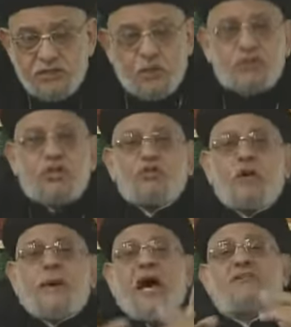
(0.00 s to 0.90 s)
سوره
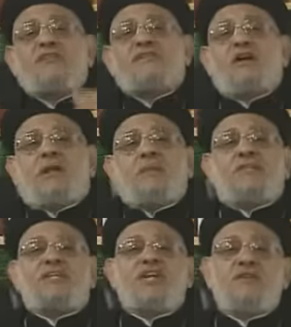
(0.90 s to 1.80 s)
التوبه حافظها ولا ما
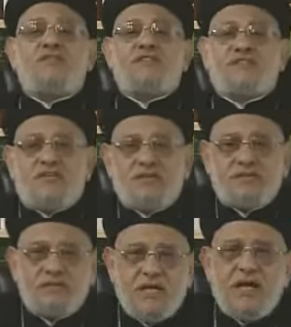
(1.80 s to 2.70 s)
انتش حافظها
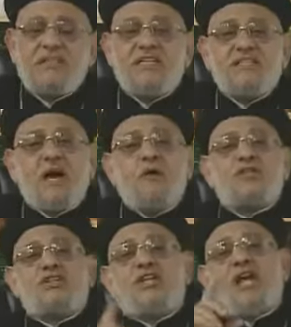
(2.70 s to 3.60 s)
ايه
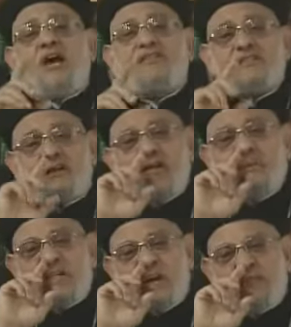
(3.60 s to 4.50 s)
29 حافظها ولا
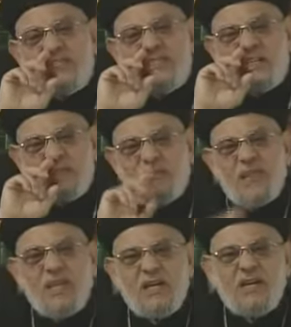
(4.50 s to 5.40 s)
مش حافظها
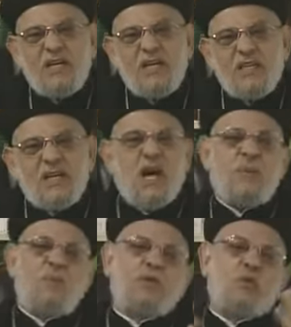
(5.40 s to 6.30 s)

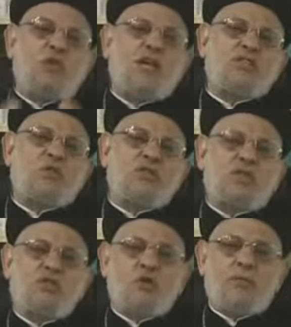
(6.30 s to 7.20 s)
طب بتقول ايه سوره
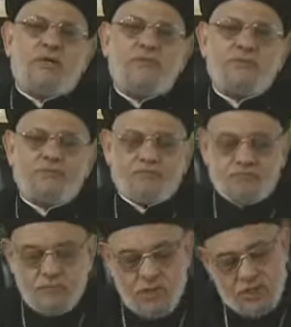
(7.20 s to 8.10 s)
التوبه
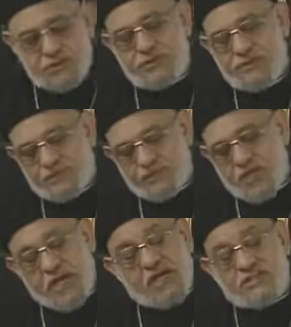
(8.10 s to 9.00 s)
ماشي
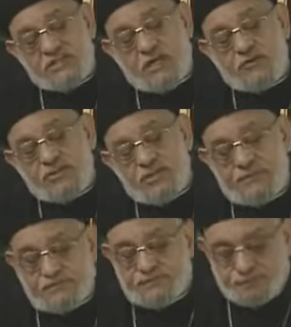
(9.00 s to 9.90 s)
ايه 29